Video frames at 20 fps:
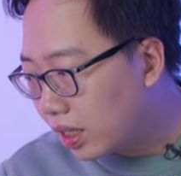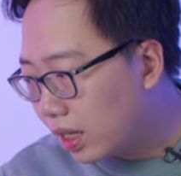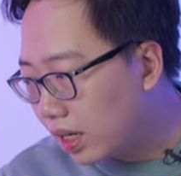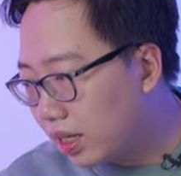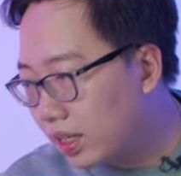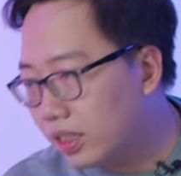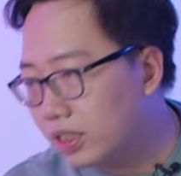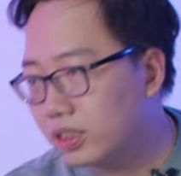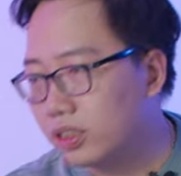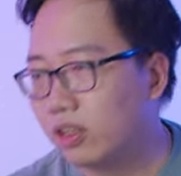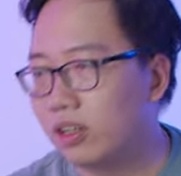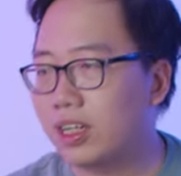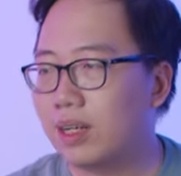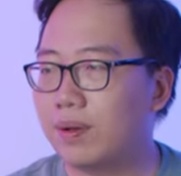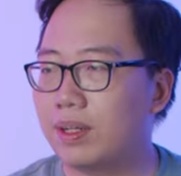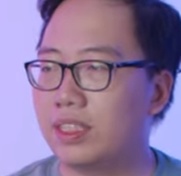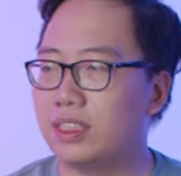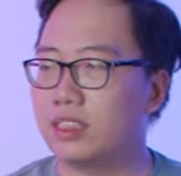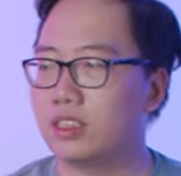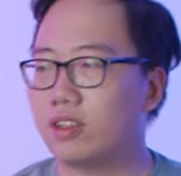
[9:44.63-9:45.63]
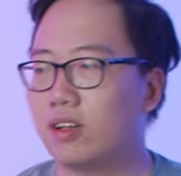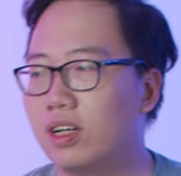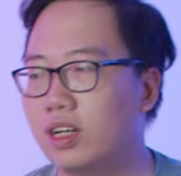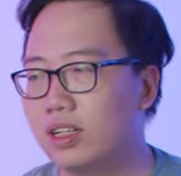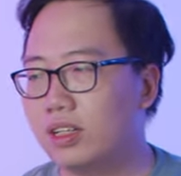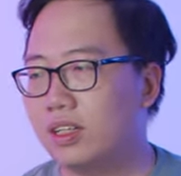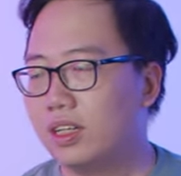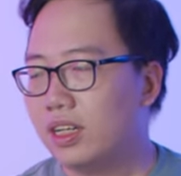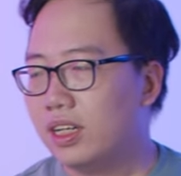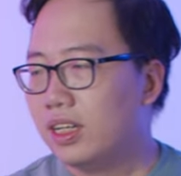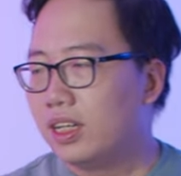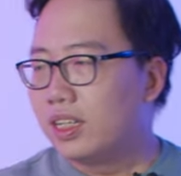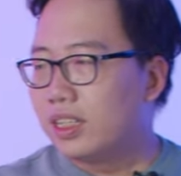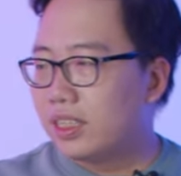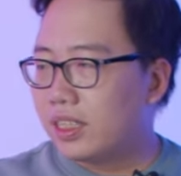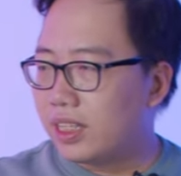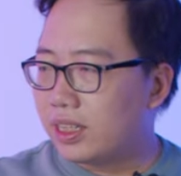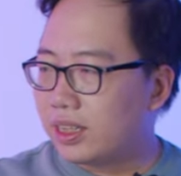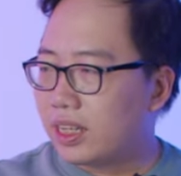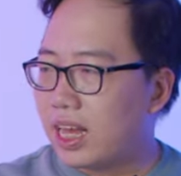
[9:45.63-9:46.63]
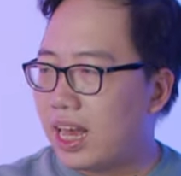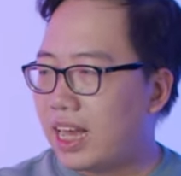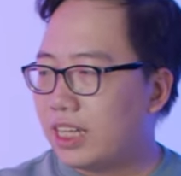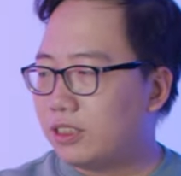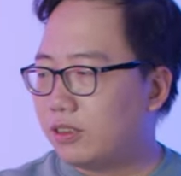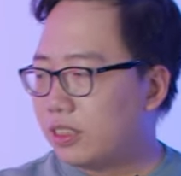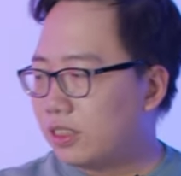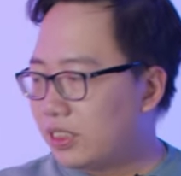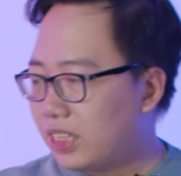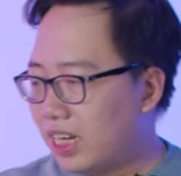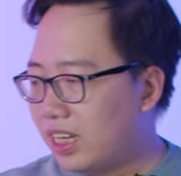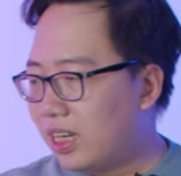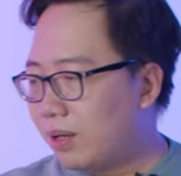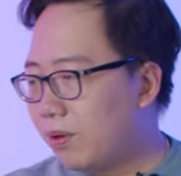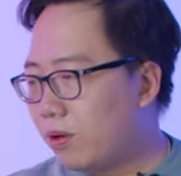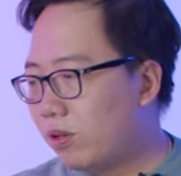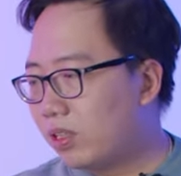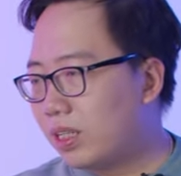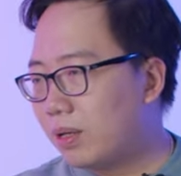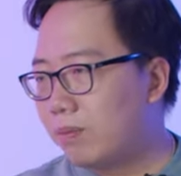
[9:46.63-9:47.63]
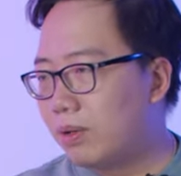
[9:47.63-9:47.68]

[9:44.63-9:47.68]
Đấy, rồi các bạn nhìn rõ hơn Hiện tại chúng ta chạy ở mức khoảng